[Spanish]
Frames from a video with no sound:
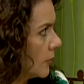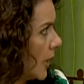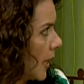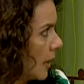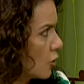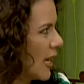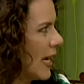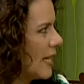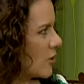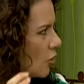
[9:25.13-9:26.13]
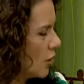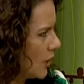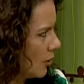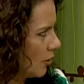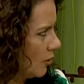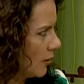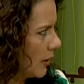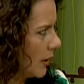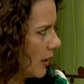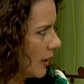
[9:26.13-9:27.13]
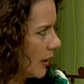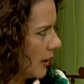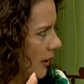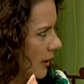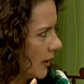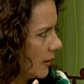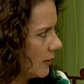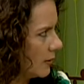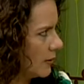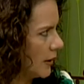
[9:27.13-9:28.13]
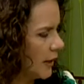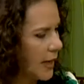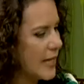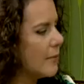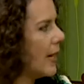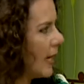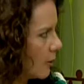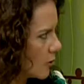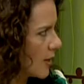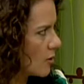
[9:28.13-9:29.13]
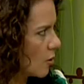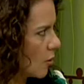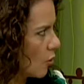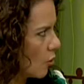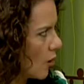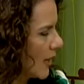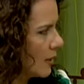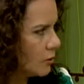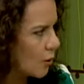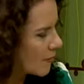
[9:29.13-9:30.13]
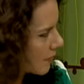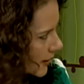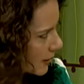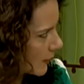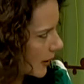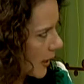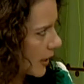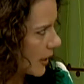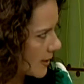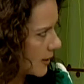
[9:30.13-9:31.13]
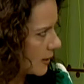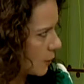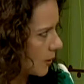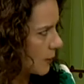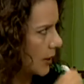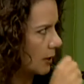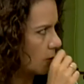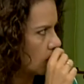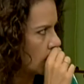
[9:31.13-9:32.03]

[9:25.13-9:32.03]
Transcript: Nada, o sea, el sonido en, en, el nivel en que ustedes lo colocan no afecta para nada este tipo de aparatos.